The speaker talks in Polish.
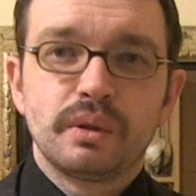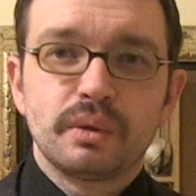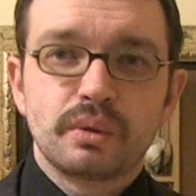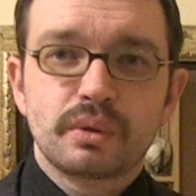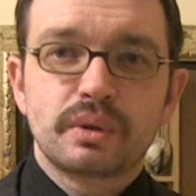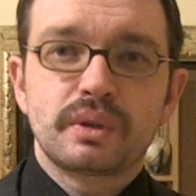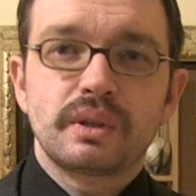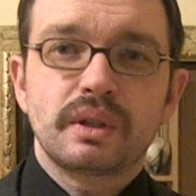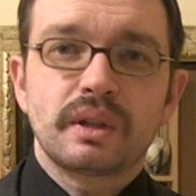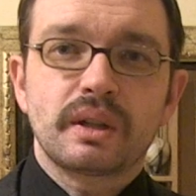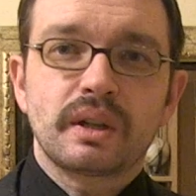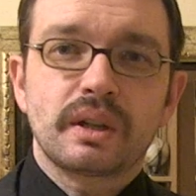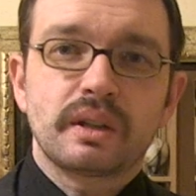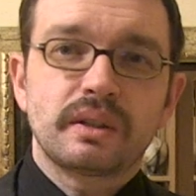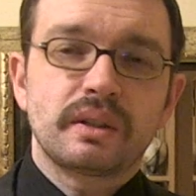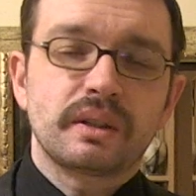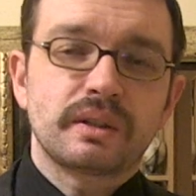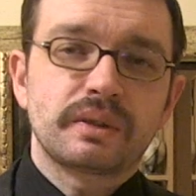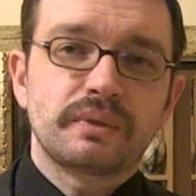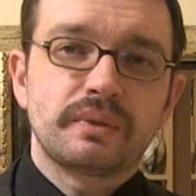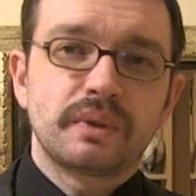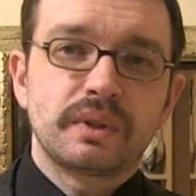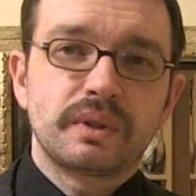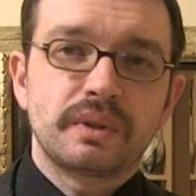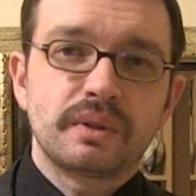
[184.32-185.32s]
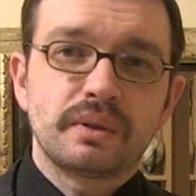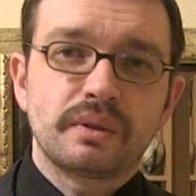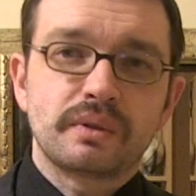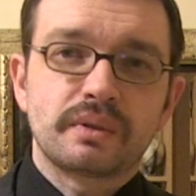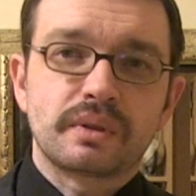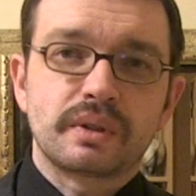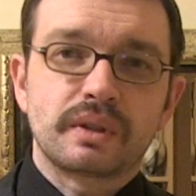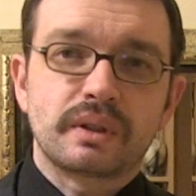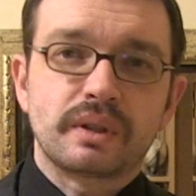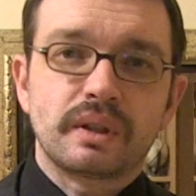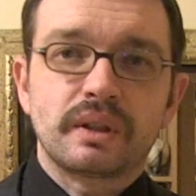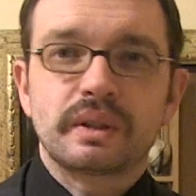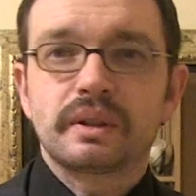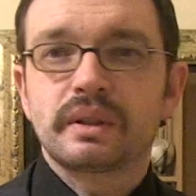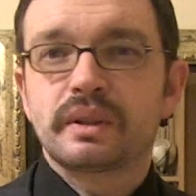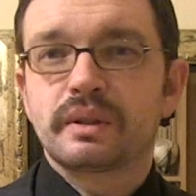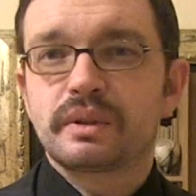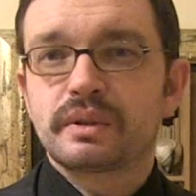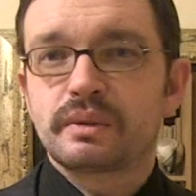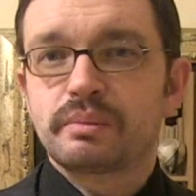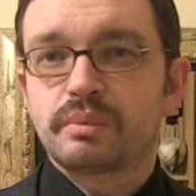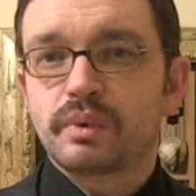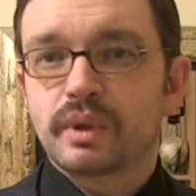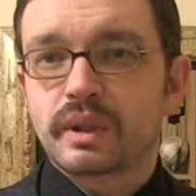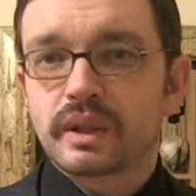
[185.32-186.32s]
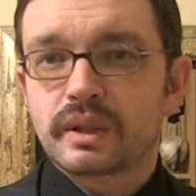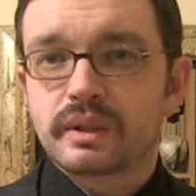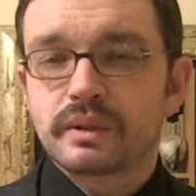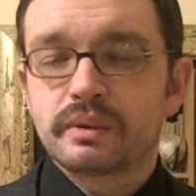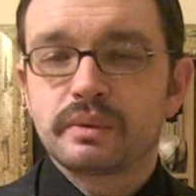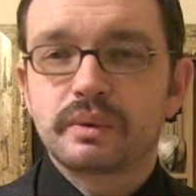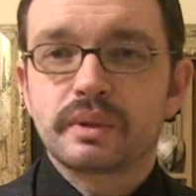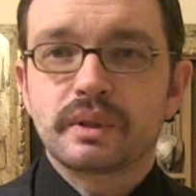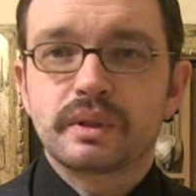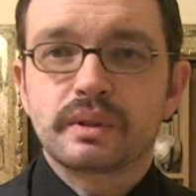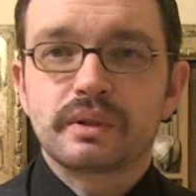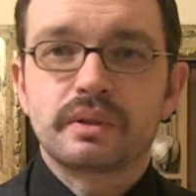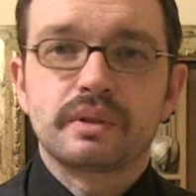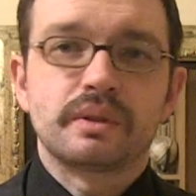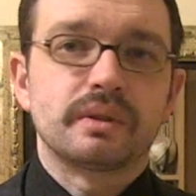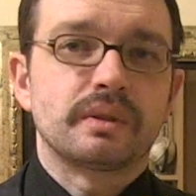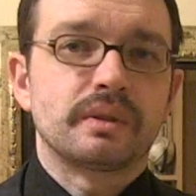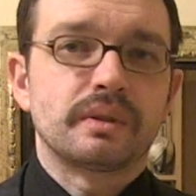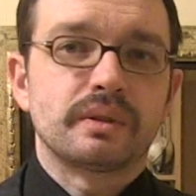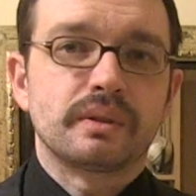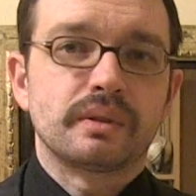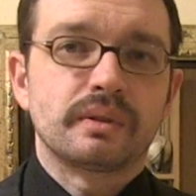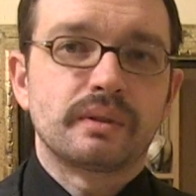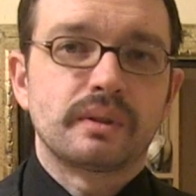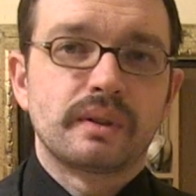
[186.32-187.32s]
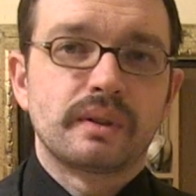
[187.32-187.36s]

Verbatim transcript: już na kartach swoich książek, dlatego że pokazuje, że